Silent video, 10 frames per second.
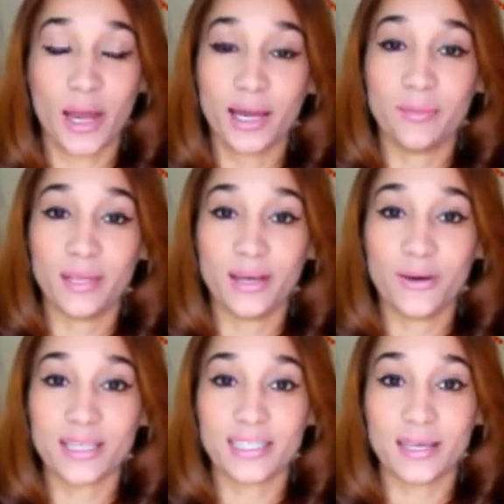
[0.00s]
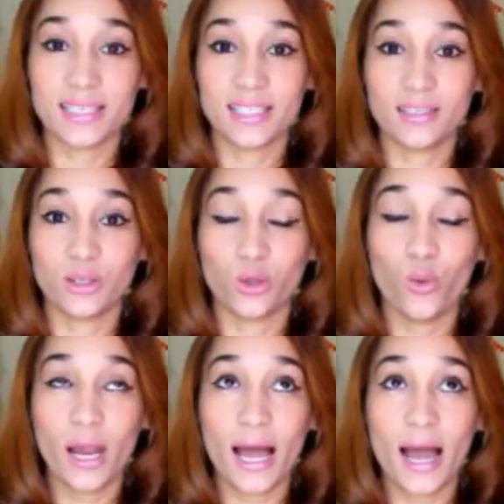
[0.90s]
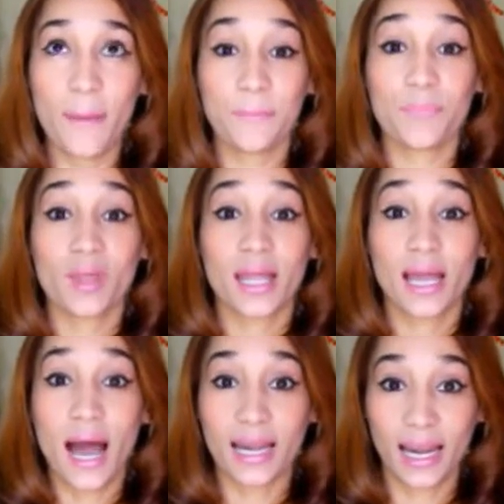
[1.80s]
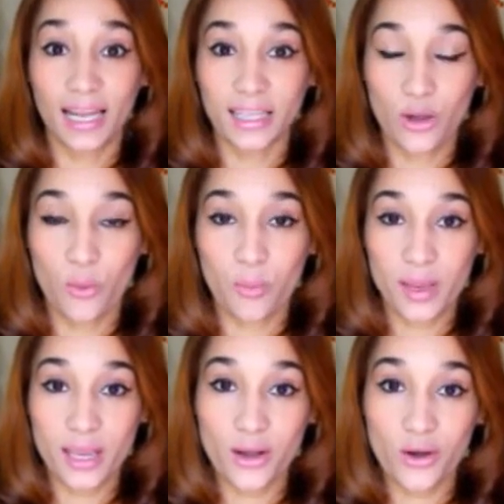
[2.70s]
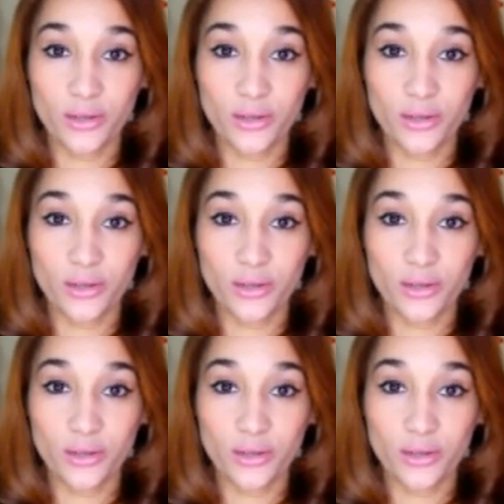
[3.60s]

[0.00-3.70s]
el video que se titula Arréglate conmigo,